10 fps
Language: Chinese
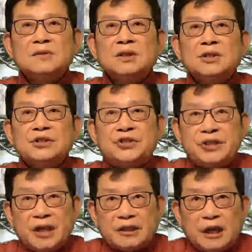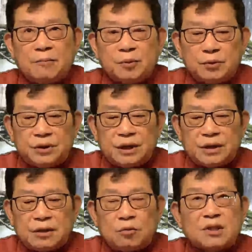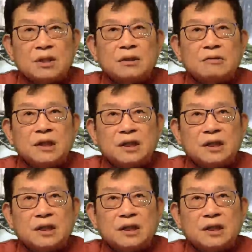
相当部分地区的卫生条件很